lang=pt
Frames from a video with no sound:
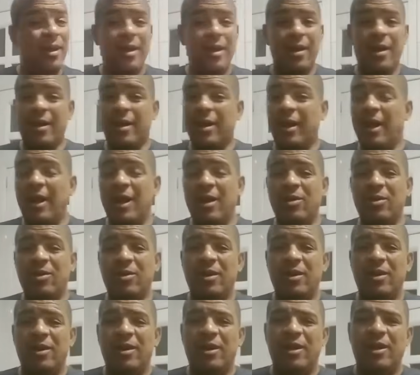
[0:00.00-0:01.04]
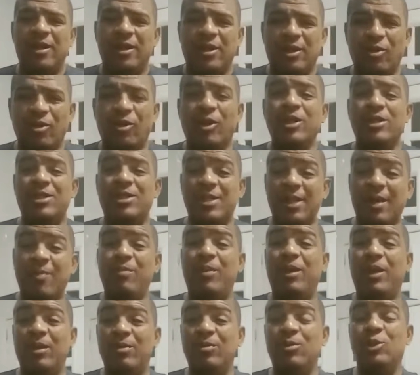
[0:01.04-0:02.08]
É claro que nós
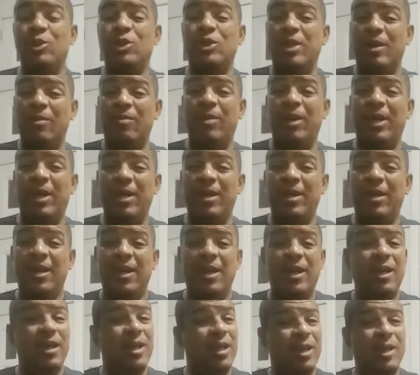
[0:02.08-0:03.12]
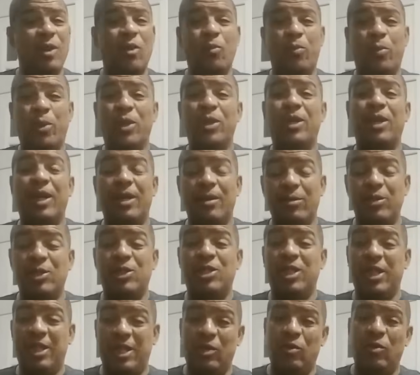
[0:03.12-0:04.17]
sabemos também e não
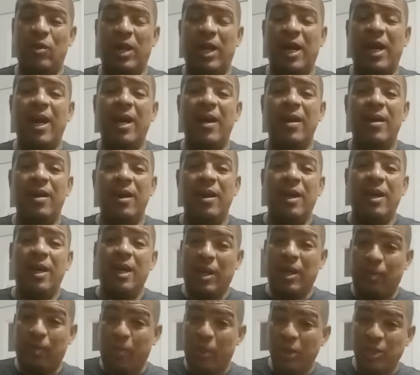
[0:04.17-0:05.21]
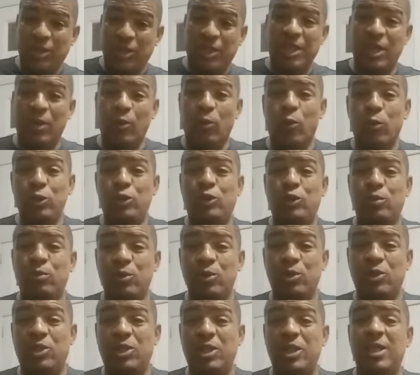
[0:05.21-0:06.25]
podemos ignorar que pode ser o
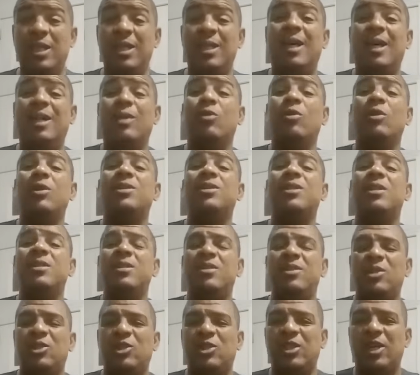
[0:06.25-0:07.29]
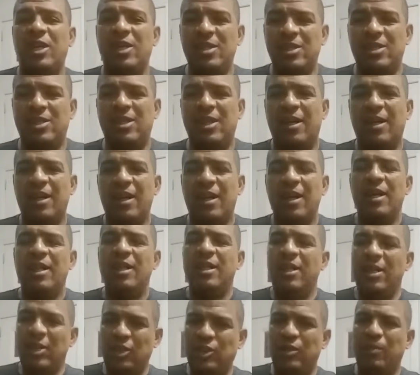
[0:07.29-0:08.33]
último dia da nossa existência
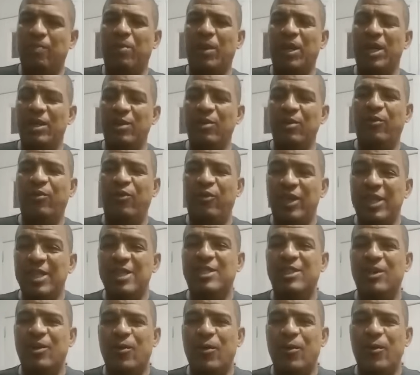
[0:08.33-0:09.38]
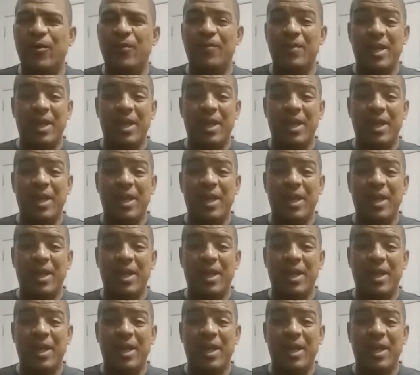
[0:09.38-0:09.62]
neste plano físico.